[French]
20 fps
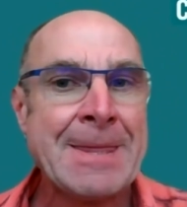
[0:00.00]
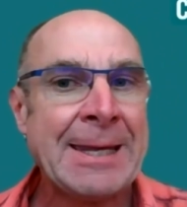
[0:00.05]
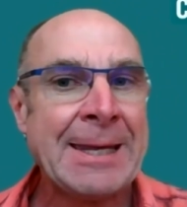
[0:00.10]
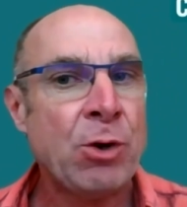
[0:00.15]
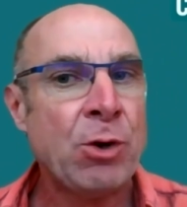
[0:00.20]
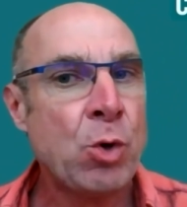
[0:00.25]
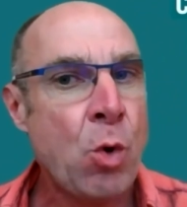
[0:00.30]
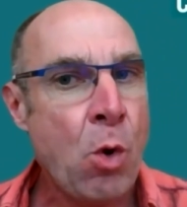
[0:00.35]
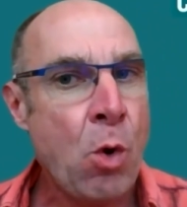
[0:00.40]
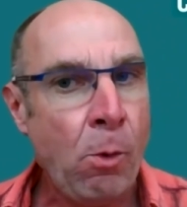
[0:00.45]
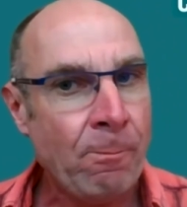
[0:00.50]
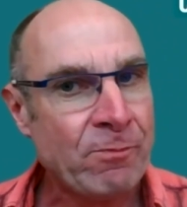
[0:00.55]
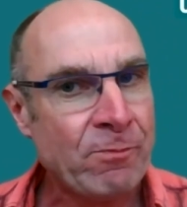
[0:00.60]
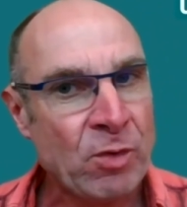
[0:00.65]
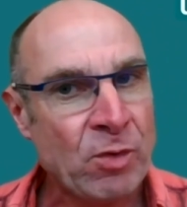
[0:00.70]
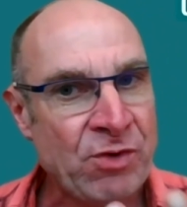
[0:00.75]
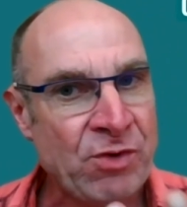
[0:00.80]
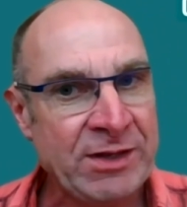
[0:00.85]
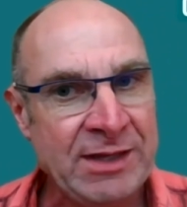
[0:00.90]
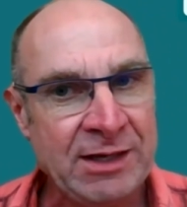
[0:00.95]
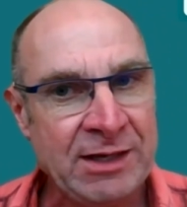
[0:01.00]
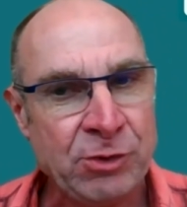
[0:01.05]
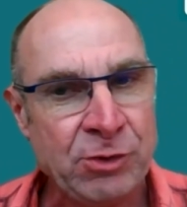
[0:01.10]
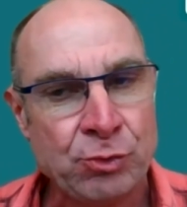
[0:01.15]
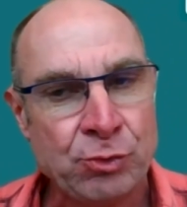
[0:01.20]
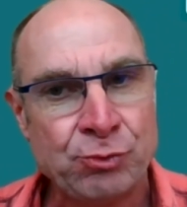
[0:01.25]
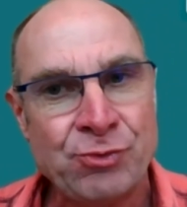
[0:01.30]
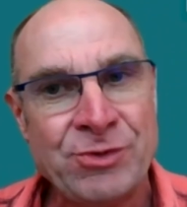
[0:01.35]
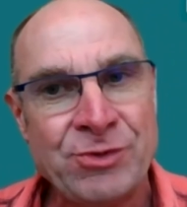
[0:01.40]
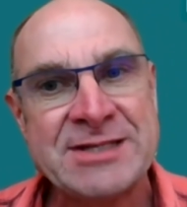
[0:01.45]
Et en gros, on voyait que
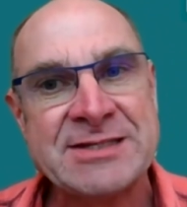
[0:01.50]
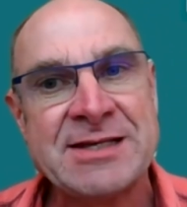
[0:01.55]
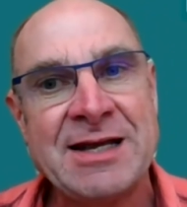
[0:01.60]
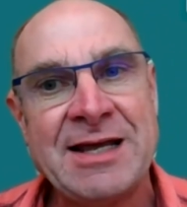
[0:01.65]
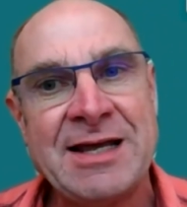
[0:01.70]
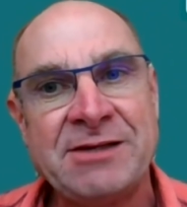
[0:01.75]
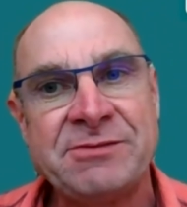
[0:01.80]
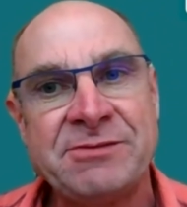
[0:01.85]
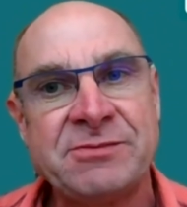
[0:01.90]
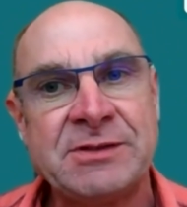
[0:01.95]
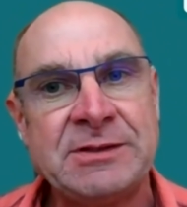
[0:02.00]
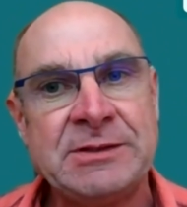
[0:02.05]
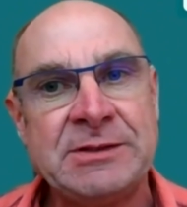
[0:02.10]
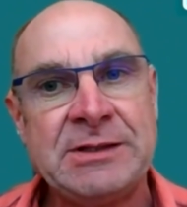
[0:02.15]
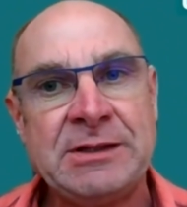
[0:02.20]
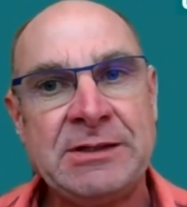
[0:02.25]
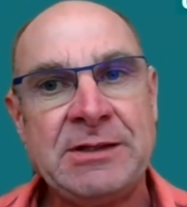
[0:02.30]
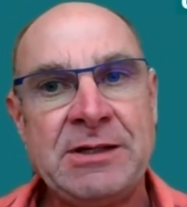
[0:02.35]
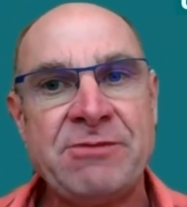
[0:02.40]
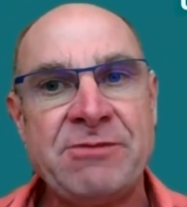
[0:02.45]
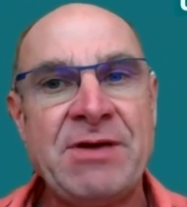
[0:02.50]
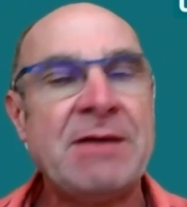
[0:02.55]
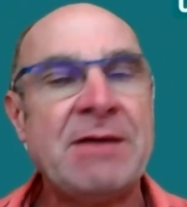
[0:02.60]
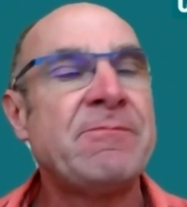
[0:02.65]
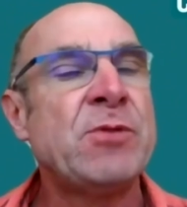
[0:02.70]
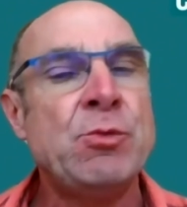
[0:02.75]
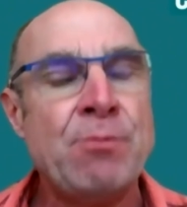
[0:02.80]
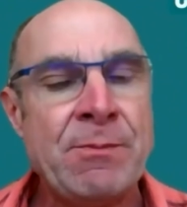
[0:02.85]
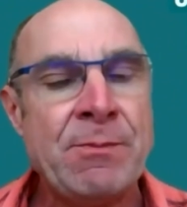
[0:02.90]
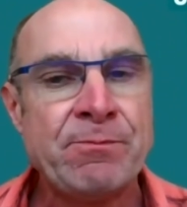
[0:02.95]
tous les élèves, enfin
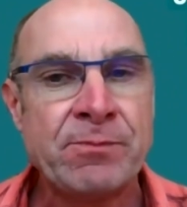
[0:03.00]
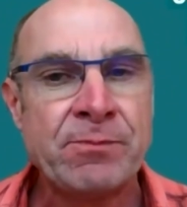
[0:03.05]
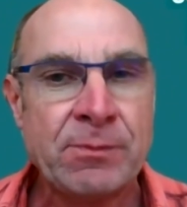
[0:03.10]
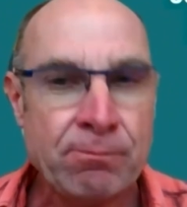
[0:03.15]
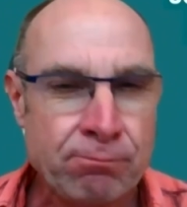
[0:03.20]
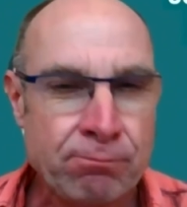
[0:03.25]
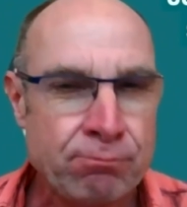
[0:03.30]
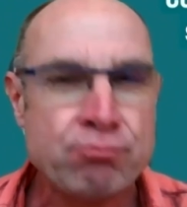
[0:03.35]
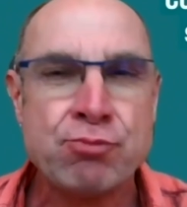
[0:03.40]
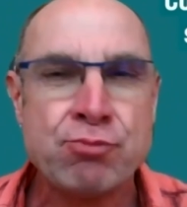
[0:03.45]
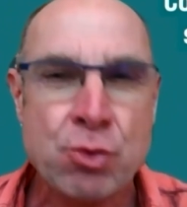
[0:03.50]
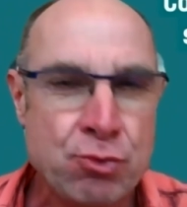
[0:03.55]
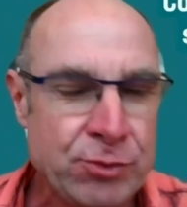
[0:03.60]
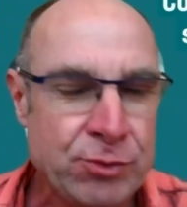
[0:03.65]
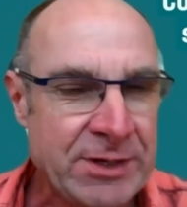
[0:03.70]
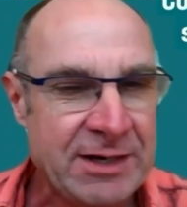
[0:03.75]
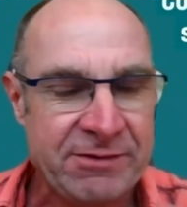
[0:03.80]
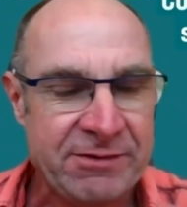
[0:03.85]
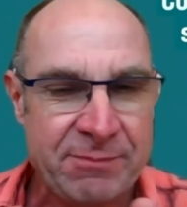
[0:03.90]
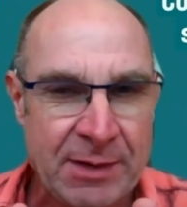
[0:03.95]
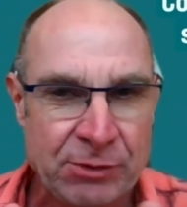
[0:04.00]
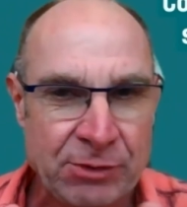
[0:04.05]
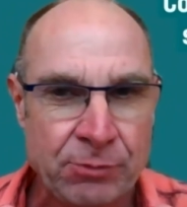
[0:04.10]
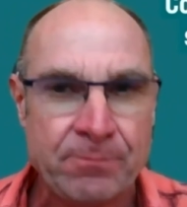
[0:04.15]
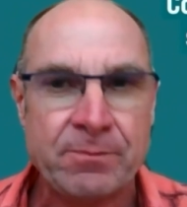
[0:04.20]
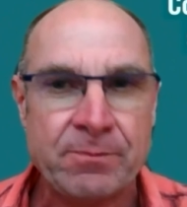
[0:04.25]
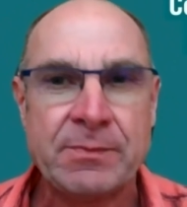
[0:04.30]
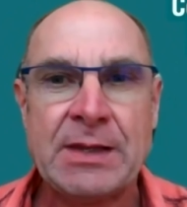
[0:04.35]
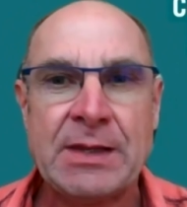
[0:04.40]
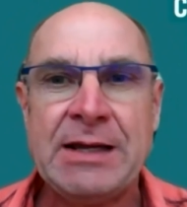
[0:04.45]
beaucoup d'élèves, pardon,
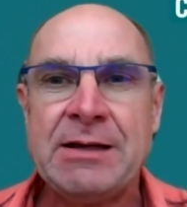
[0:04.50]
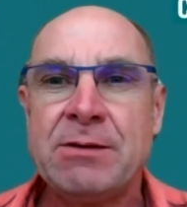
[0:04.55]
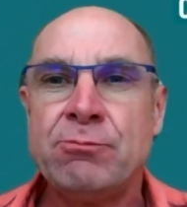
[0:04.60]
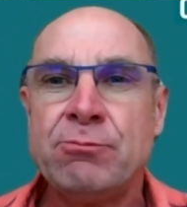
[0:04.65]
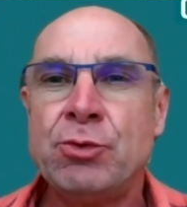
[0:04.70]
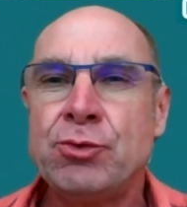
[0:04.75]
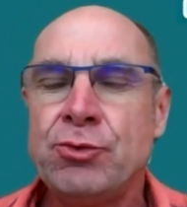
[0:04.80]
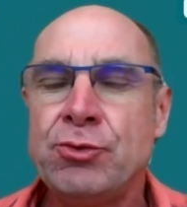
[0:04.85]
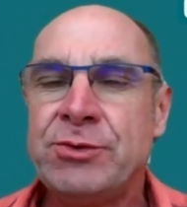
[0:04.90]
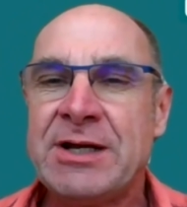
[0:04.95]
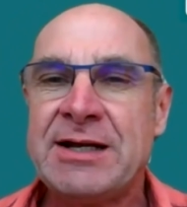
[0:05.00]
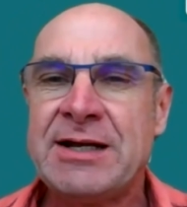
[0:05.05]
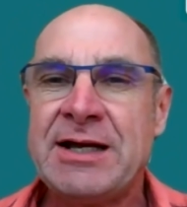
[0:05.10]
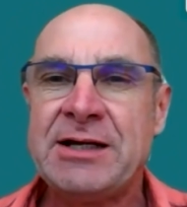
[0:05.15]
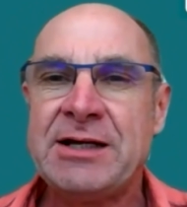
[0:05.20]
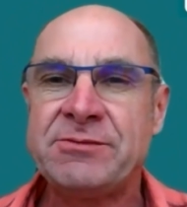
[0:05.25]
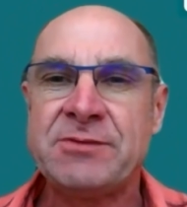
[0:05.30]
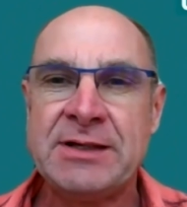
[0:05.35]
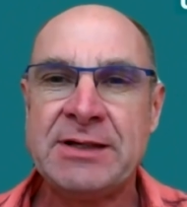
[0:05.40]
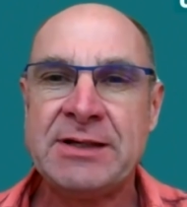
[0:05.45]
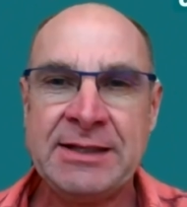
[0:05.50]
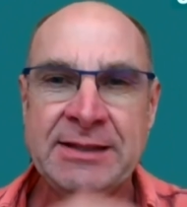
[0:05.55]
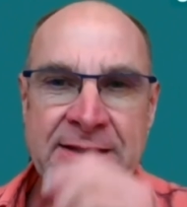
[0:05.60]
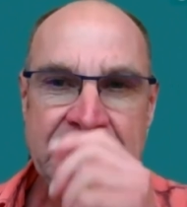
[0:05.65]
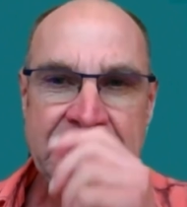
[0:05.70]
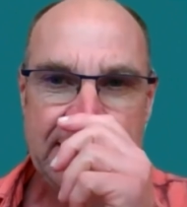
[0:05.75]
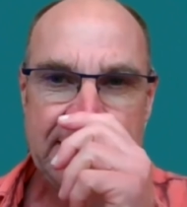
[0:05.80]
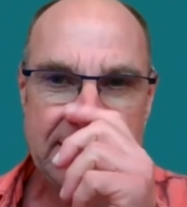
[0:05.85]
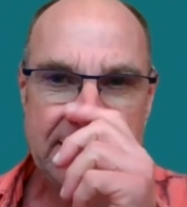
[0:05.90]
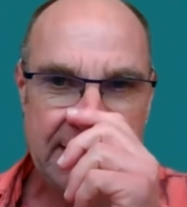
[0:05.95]
beaucoup d'élèves
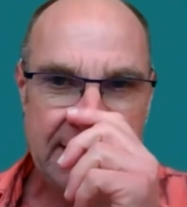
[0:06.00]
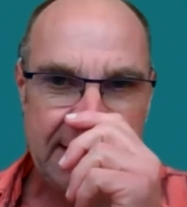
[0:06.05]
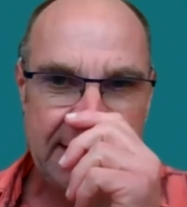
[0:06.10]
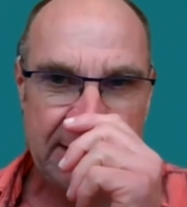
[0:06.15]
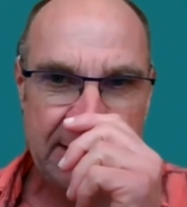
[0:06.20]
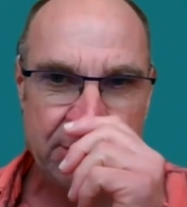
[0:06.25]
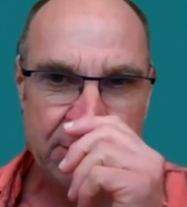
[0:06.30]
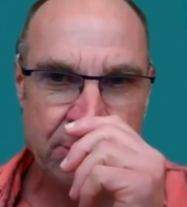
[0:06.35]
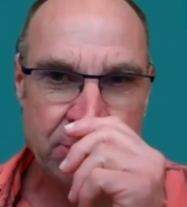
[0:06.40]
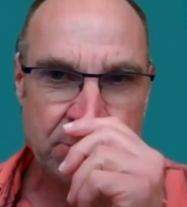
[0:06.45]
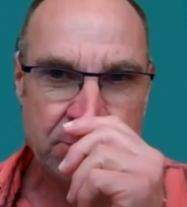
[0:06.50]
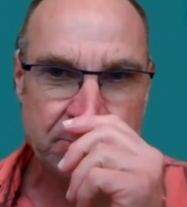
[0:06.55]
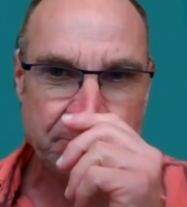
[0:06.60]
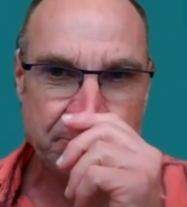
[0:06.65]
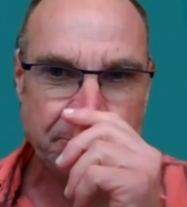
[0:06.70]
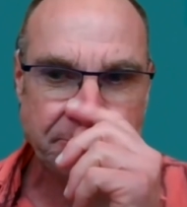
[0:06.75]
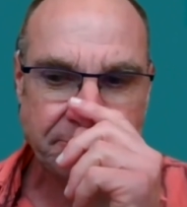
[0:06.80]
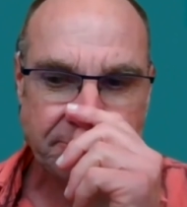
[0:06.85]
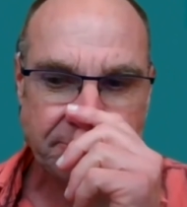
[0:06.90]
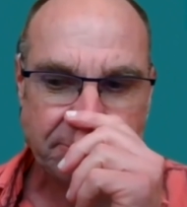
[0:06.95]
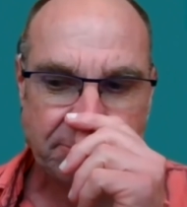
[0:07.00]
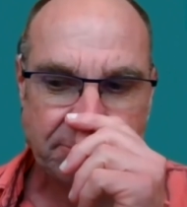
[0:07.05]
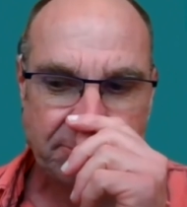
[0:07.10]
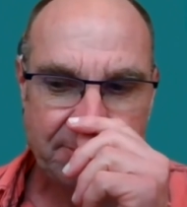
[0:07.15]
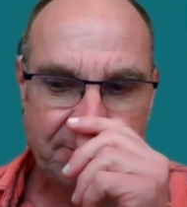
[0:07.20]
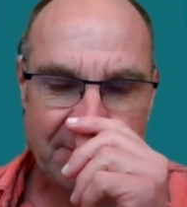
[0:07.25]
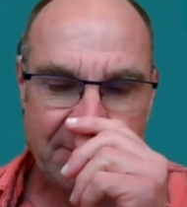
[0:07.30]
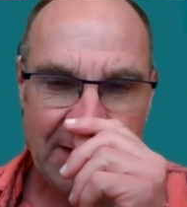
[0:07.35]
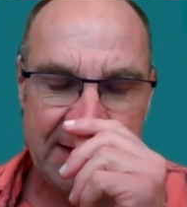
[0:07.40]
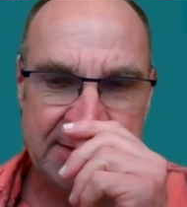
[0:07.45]
étaient à, euh,
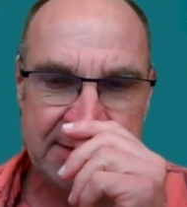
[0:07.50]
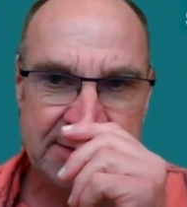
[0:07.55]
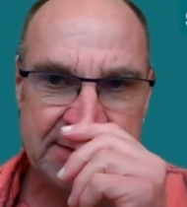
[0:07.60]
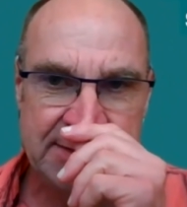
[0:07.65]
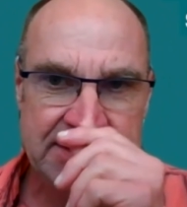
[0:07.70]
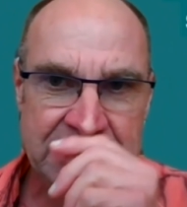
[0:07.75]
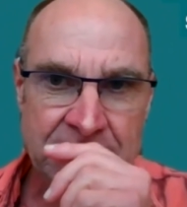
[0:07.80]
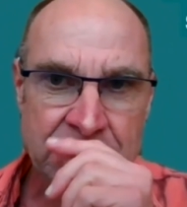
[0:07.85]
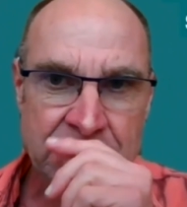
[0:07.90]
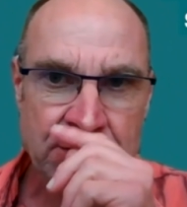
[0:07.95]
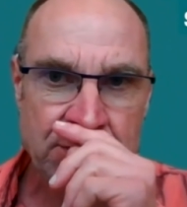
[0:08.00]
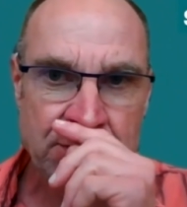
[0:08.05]
à dire,